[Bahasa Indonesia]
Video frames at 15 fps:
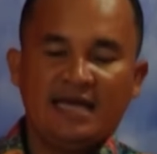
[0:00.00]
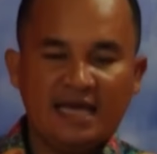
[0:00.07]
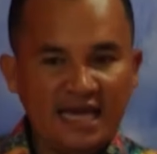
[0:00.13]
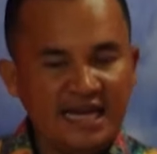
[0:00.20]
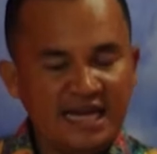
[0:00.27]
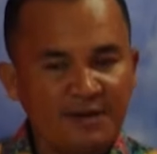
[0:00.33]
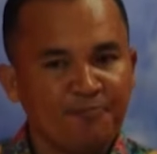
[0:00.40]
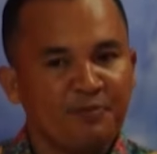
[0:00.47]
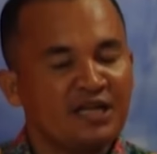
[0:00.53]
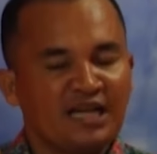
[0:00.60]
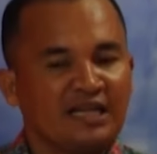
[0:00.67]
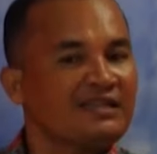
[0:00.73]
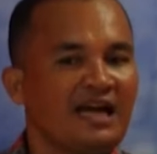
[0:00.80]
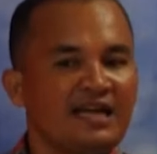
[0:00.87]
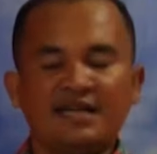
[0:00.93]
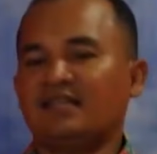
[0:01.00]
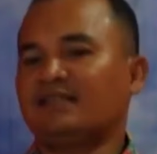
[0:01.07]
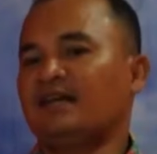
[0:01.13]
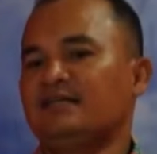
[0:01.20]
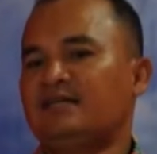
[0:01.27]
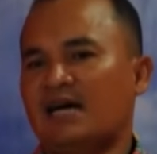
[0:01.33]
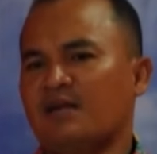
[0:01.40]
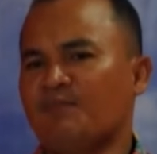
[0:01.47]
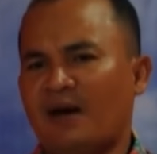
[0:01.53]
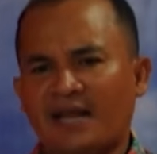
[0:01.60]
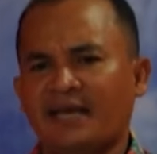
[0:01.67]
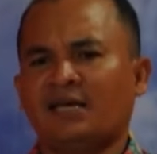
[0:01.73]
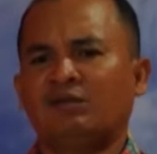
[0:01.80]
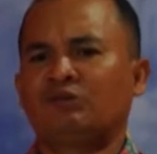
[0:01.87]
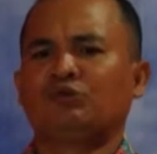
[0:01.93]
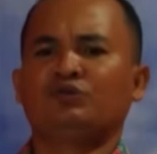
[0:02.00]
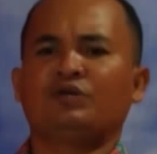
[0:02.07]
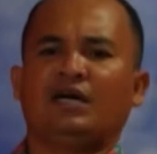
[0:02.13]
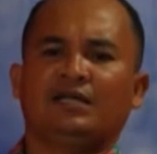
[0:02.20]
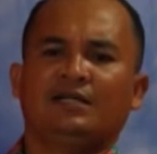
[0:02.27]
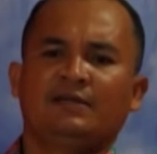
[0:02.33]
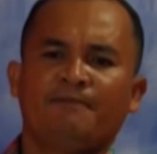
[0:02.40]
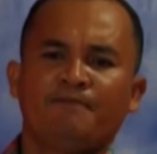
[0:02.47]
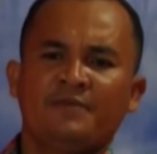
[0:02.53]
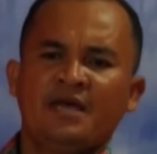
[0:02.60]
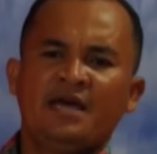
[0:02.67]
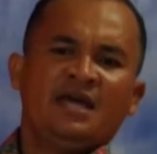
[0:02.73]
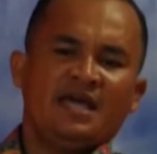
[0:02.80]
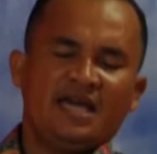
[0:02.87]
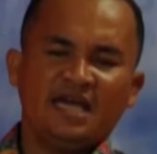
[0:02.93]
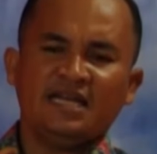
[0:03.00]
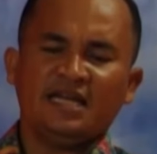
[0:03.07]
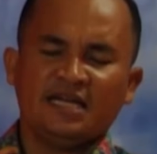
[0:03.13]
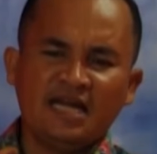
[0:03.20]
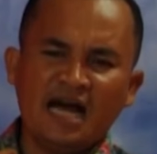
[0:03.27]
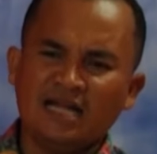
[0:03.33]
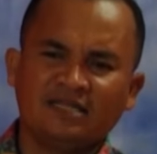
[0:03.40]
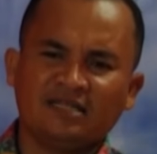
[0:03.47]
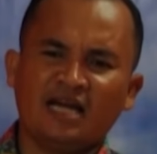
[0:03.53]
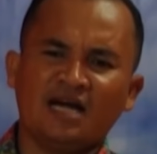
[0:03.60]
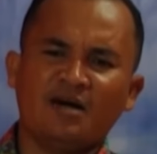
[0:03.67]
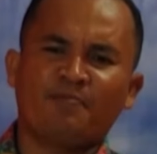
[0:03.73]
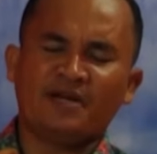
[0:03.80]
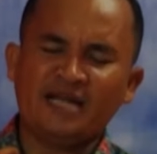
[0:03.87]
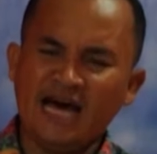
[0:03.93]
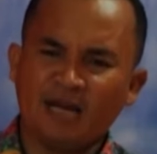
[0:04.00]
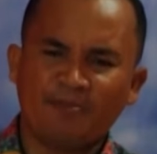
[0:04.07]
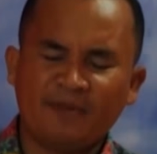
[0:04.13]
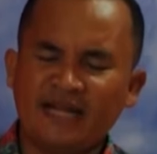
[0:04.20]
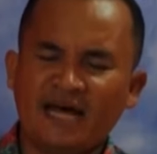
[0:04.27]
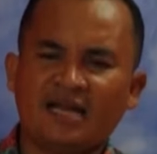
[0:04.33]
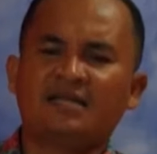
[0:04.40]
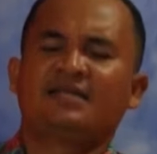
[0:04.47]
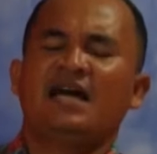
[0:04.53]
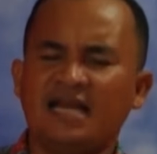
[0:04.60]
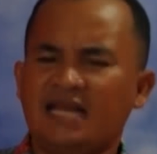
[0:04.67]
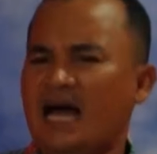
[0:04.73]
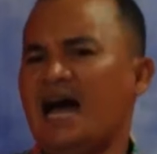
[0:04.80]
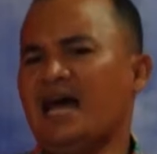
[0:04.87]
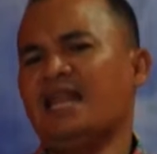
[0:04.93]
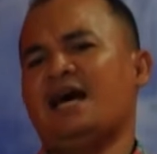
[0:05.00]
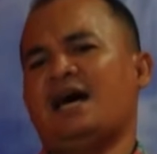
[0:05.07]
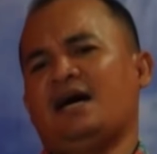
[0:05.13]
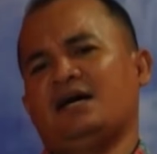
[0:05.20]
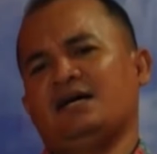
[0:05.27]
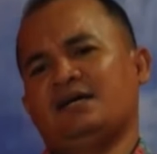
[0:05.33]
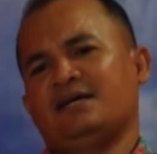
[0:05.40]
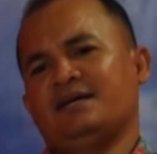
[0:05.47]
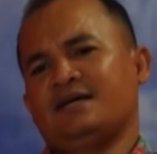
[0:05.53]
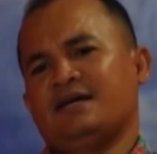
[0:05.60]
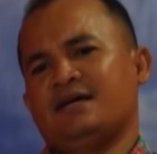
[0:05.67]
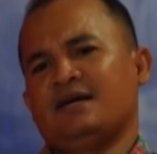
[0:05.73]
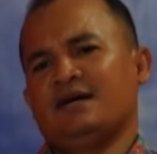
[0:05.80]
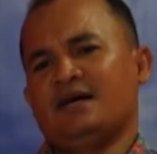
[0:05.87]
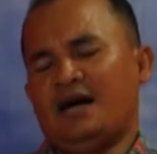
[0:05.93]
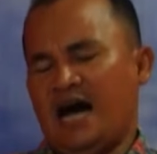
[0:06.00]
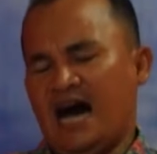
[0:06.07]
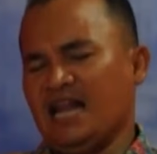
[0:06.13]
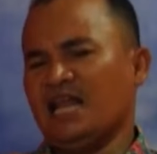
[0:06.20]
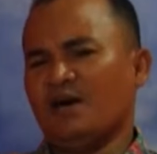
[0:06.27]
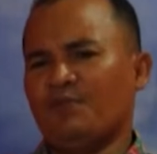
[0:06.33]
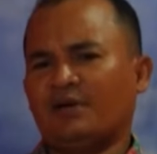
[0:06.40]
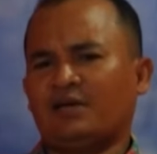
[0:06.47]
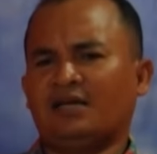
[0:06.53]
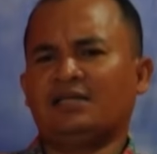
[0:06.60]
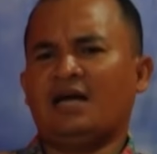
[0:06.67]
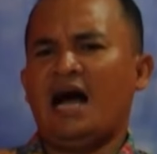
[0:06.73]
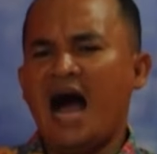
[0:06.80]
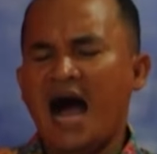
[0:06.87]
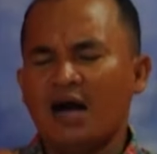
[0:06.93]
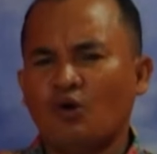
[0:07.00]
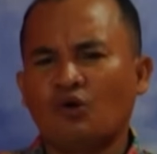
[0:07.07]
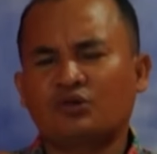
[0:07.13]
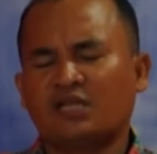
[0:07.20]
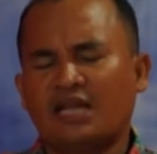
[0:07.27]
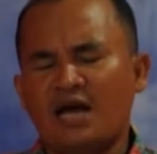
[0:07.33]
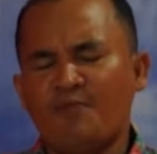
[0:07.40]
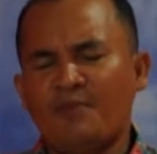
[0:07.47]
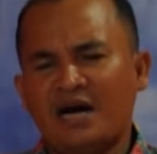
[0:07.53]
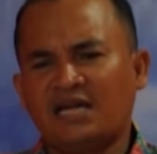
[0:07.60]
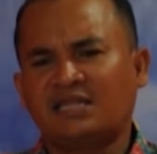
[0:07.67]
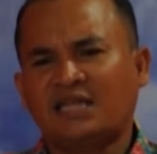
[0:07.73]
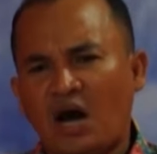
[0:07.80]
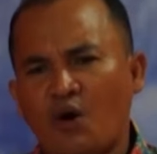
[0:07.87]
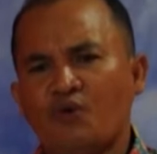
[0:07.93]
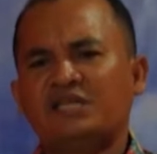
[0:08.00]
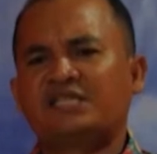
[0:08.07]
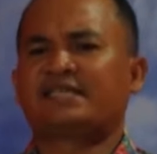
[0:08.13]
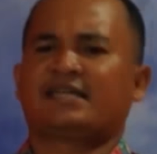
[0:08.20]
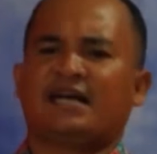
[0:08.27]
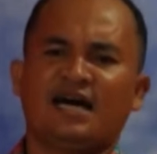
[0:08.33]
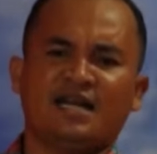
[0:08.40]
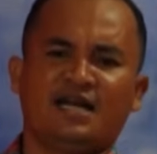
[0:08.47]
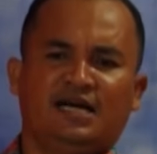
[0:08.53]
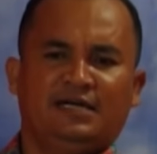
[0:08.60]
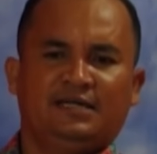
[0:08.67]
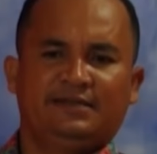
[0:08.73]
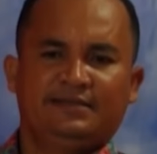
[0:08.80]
Ini pernyataan datang dari malaikat Tuhan. Ini datang benar-benar dari Allah. Allah berkata, aku telah mengetahui sekarang